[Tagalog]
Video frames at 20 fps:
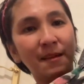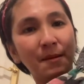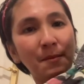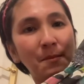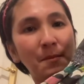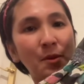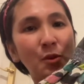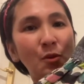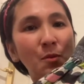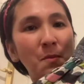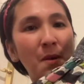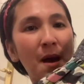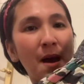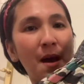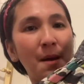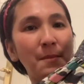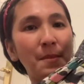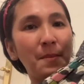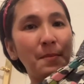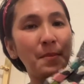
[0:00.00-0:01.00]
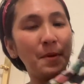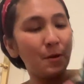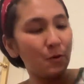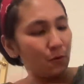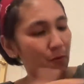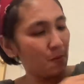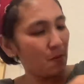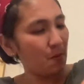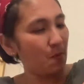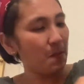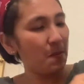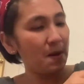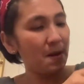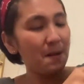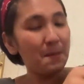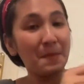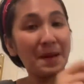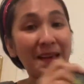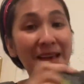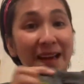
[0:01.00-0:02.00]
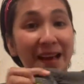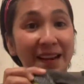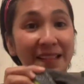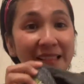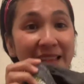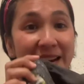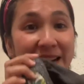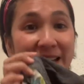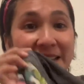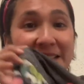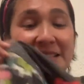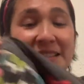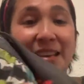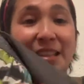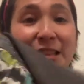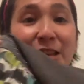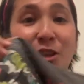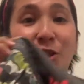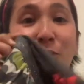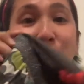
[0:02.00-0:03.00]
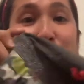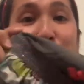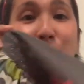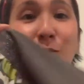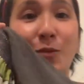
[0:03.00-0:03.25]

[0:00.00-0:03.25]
Medyo mahaba pero parang may garterize siya dito.